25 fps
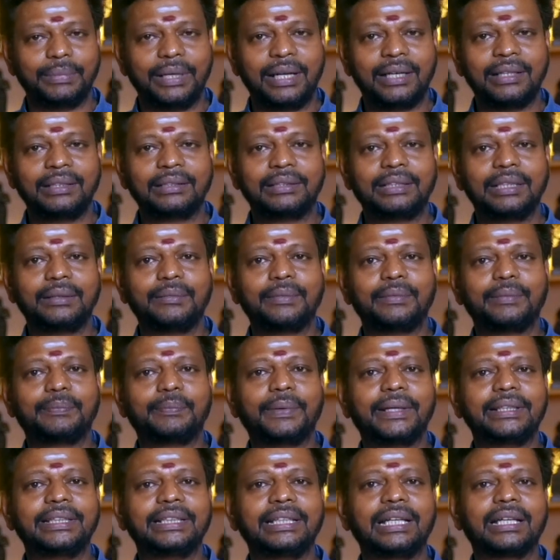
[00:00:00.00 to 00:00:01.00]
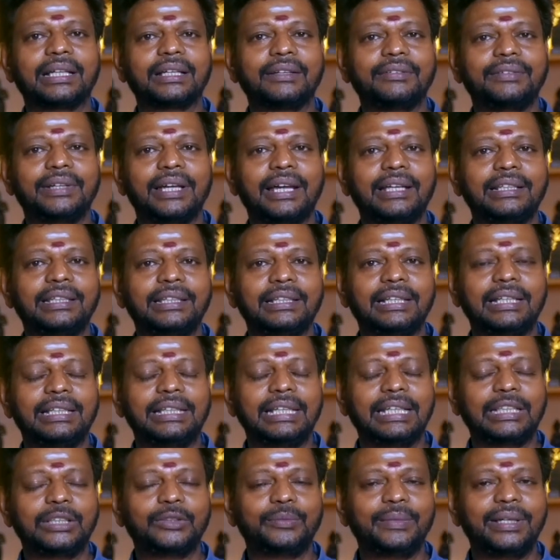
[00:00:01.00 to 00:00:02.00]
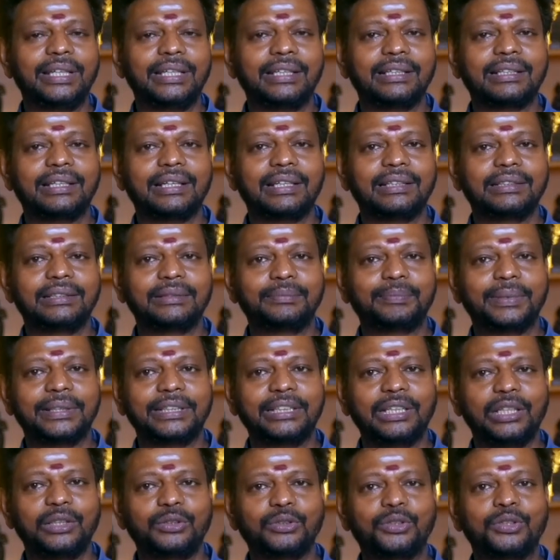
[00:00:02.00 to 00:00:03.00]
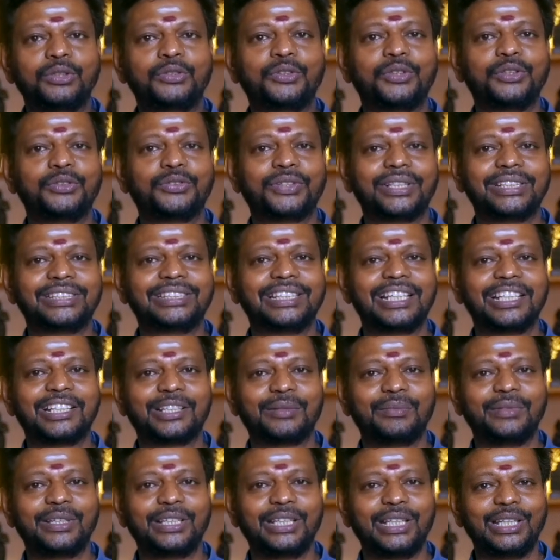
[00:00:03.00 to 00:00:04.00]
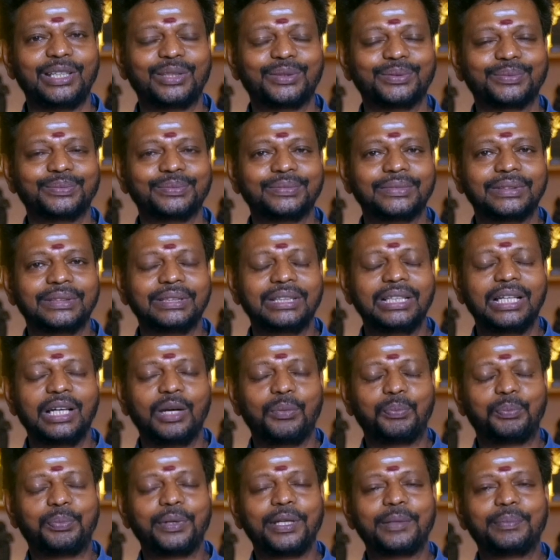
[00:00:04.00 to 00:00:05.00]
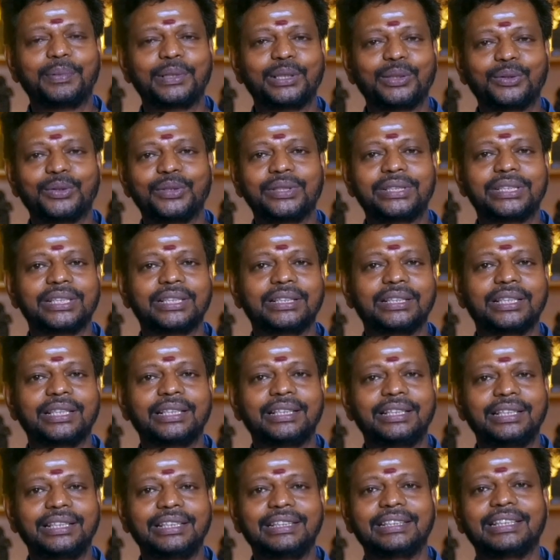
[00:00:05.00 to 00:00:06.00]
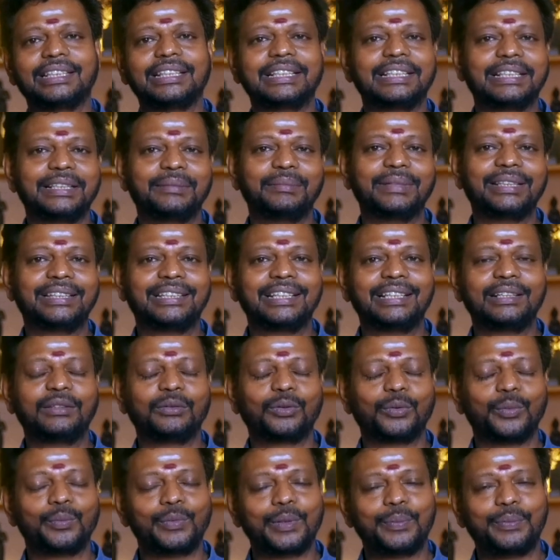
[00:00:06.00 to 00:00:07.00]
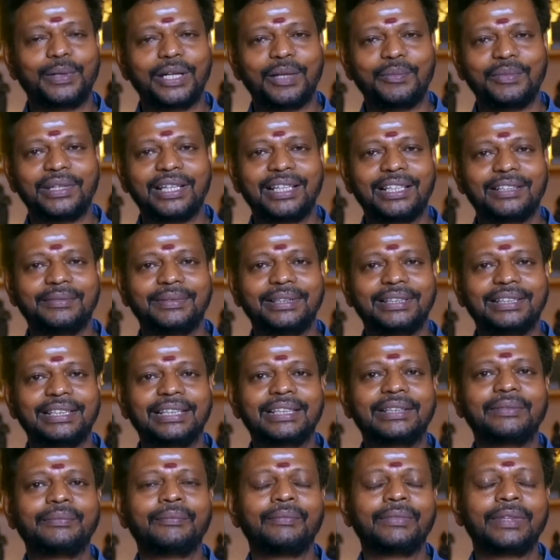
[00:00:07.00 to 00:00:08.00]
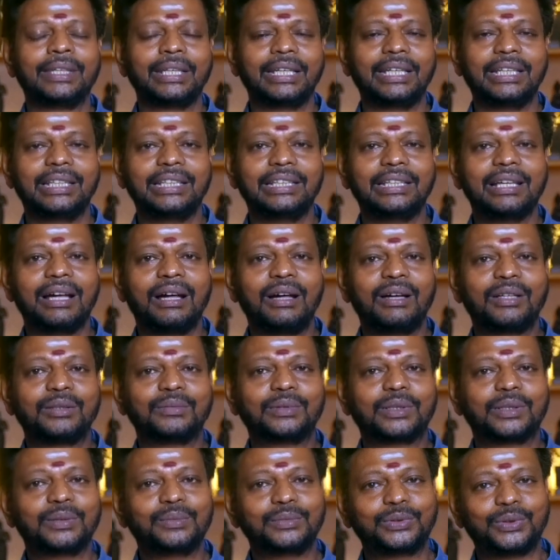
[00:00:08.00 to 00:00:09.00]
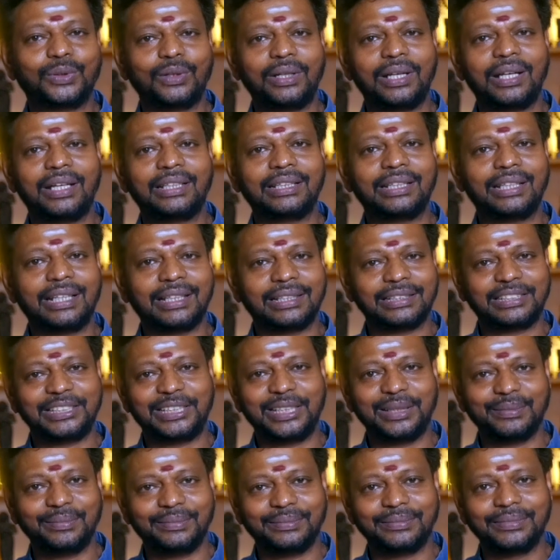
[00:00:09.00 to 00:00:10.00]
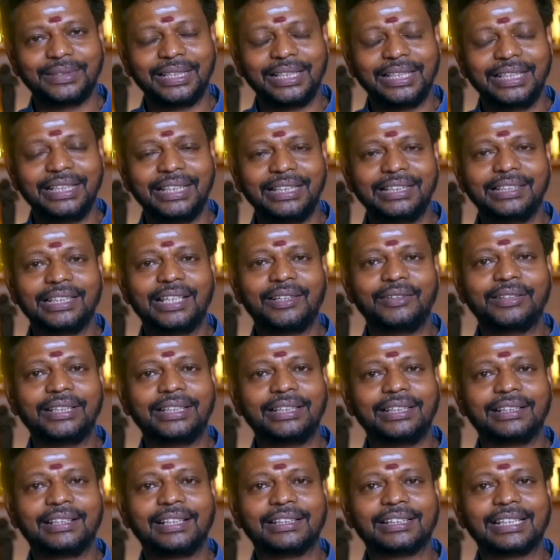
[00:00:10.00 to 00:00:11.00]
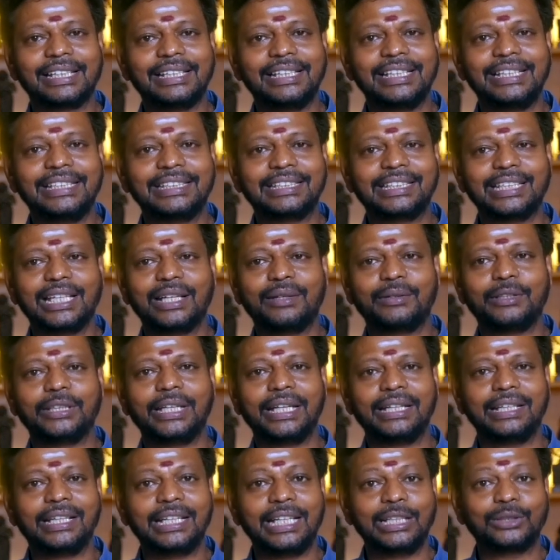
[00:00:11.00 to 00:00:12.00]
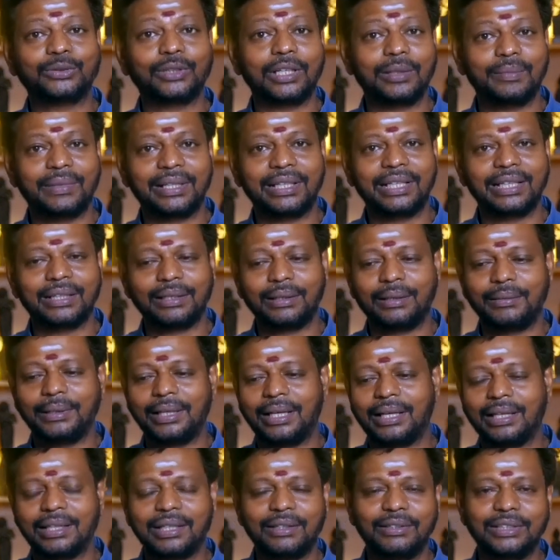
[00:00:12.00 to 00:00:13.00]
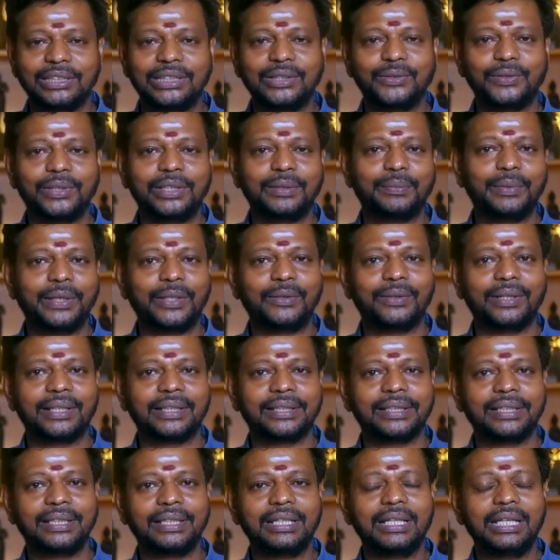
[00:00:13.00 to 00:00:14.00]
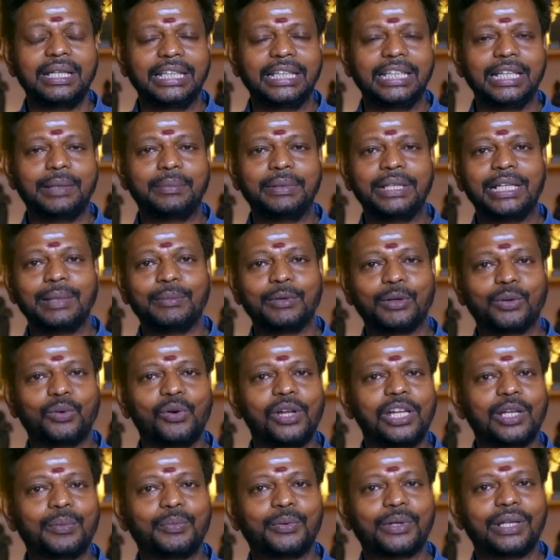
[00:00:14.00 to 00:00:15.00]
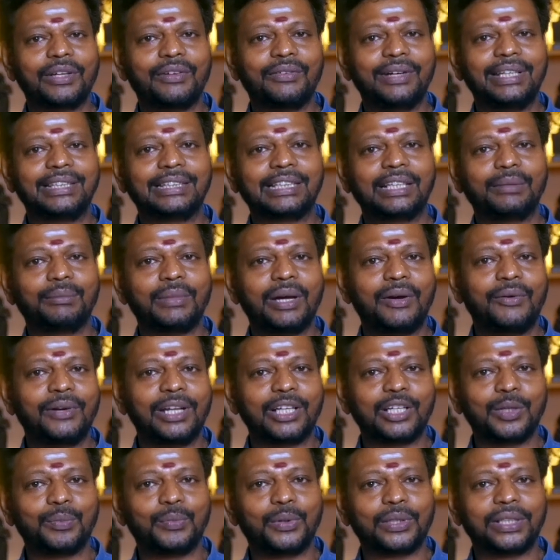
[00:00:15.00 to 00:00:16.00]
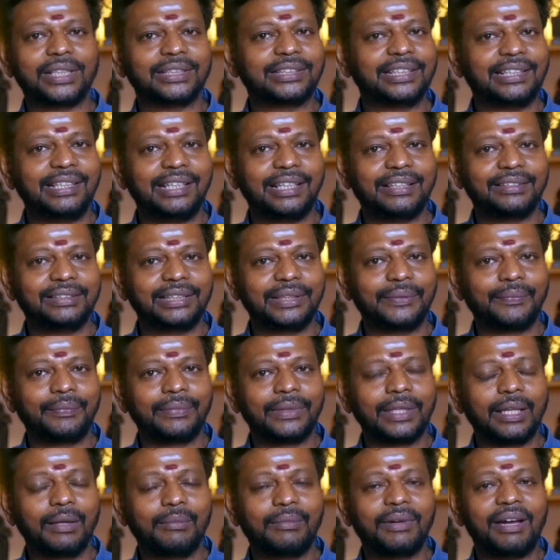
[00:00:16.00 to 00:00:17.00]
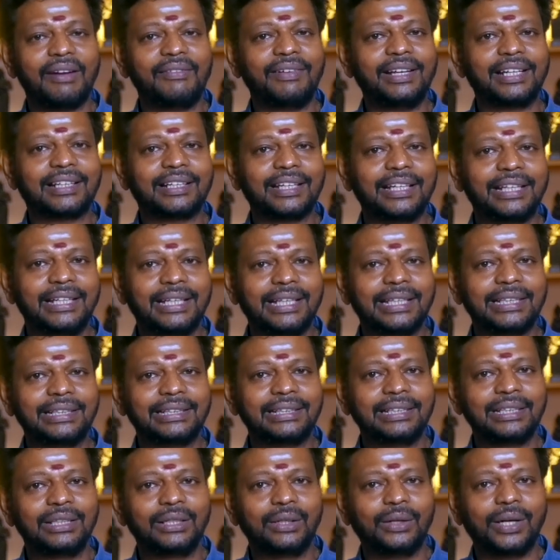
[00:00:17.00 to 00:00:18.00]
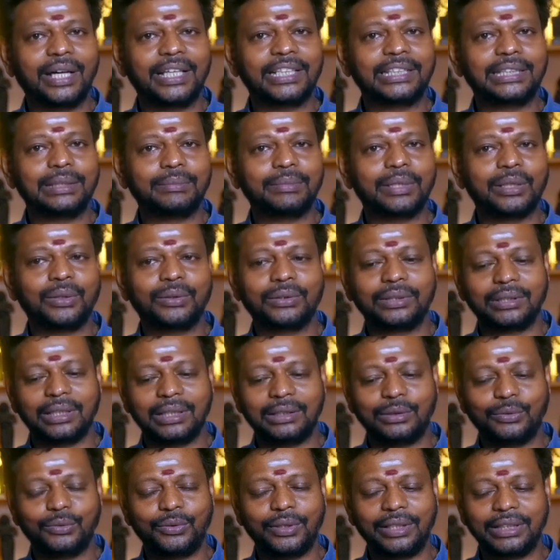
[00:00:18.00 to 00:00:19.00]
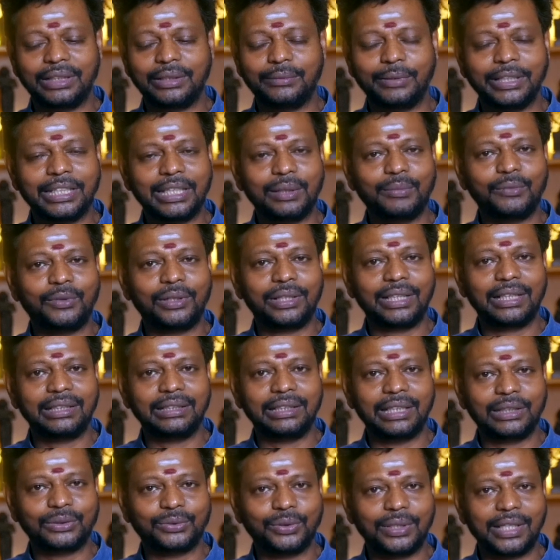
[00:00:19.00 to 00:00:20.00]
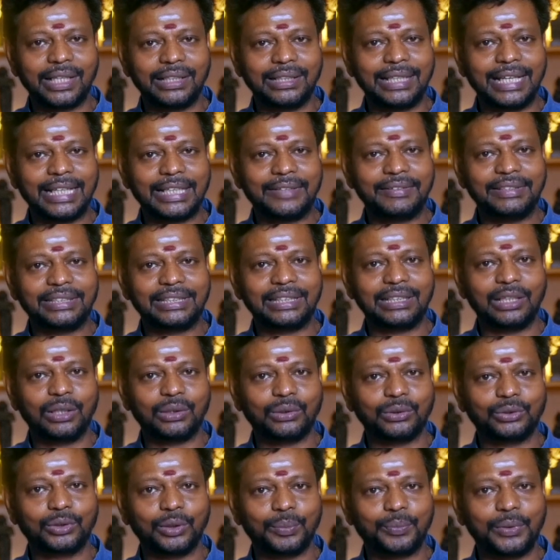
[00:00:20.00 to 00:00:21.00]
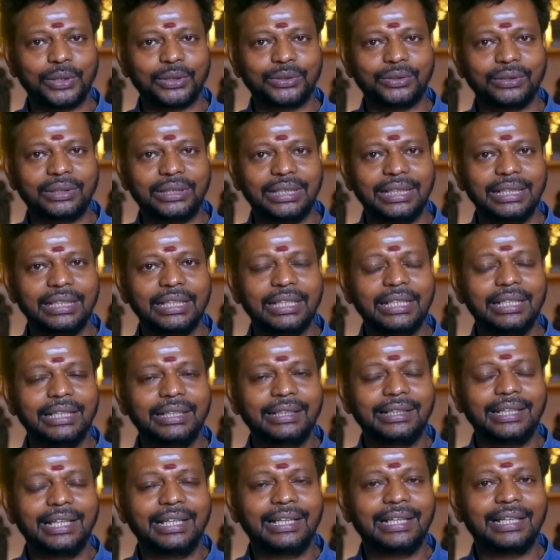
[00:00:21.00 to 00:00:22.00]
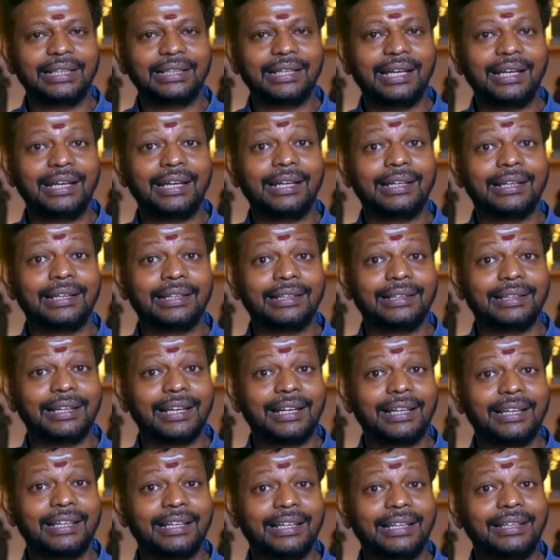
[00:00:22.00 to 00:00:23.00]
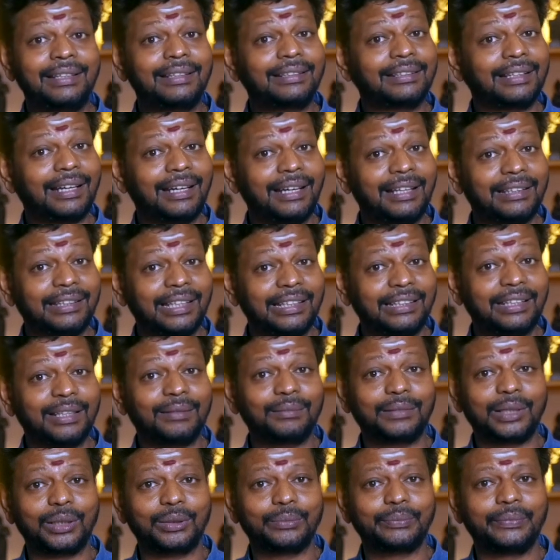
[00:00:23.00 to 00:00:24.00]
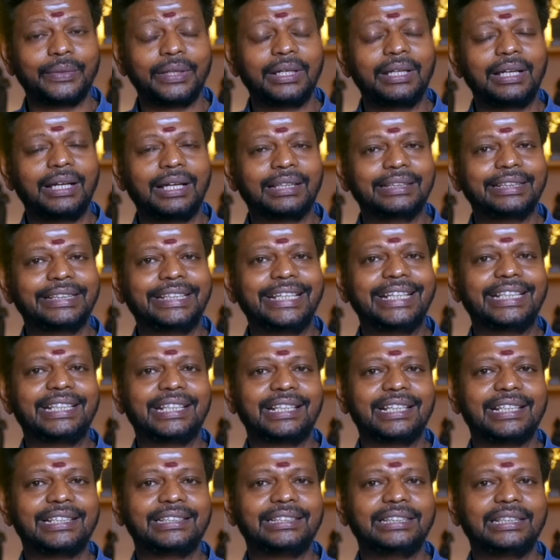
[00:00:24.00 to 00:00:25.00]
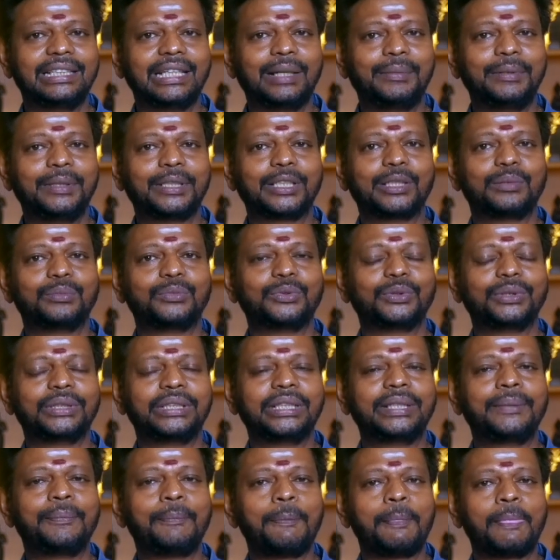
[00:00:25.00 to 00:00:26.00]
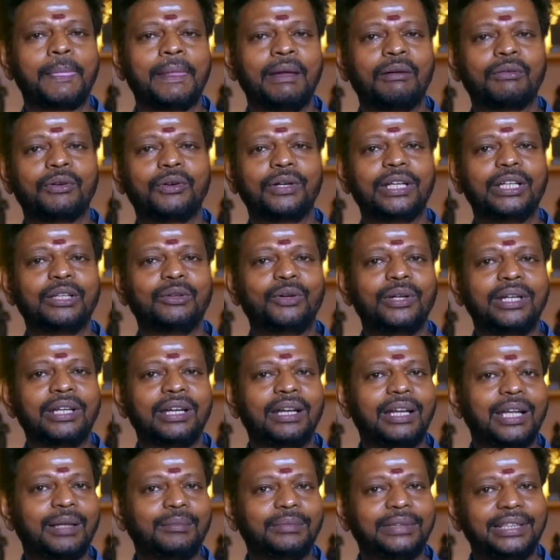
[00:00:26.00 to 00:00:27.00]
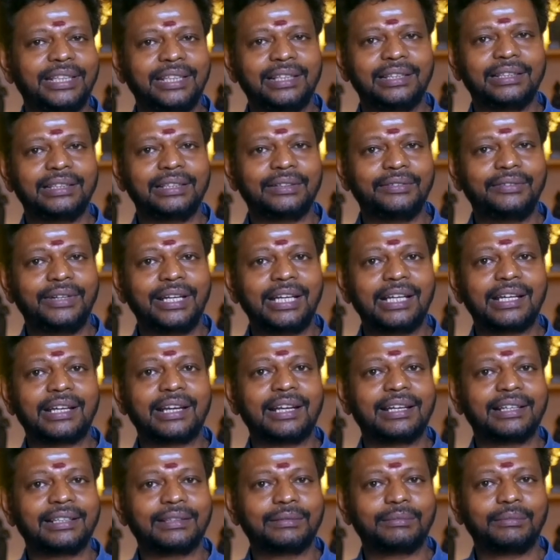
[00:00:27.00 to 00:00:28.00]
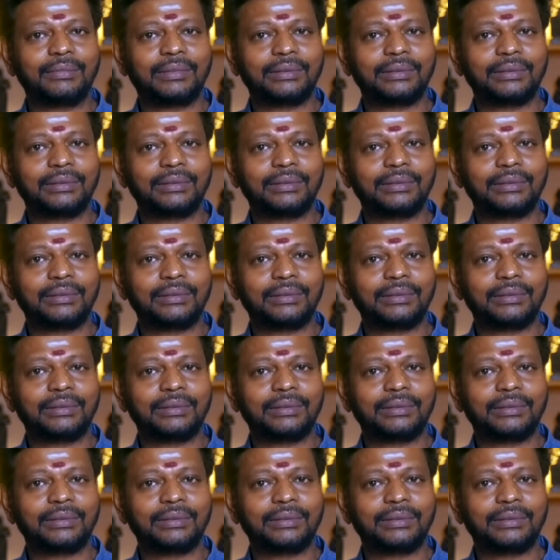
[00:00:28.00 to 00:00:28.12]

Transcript: அடுத்த பார்த்தீங்கன்னாக்கா வியாதிகள் எதுவுமே இருக்காது பார்த்தீங்கன்னா ஏதோ ஒன்று ஃப்ரெஷ்ஷாக இருக்க மாதிரி இருக்கும் பேர்பட்ட ஒரு விஷயந்தான் இந்த மெத்தட் ரொம்ப பழமையான மெத்தட் இது யாருக்கும் சொல்லாத ரகசியம் இதுதான் வந்து அந்த காலத்தில் ஈஸியாக வந்து என்னன்னே சொல்ல மாட்டாங்க அப்படியே அழகாக வச்சு விட்டு போயிடுவாங்க எப்படி நம்ம கோயிலுக்கு போனால் வயிற்றில் மாவிளக்கு போட்டால் சரியாகுது மாவிளக்கில் என்ன அரிசி மாவு அந்த வைக்கும் பொழுது அந்த நான் சொல்கிற அந்த ஆக்டிவேஷன் நடக்கும் சுப்பில் சுற்றி எண்ணெய் நல்லெண்ணெய் நல்லெண்ணெய் நல்லத்தை தான் தரும் அந்த ஹீட் எனர்ஜி அப்படி இருக்கும்போது அவங்களோட நோய்கள்லாம் தீருது வேண்டுறாங்க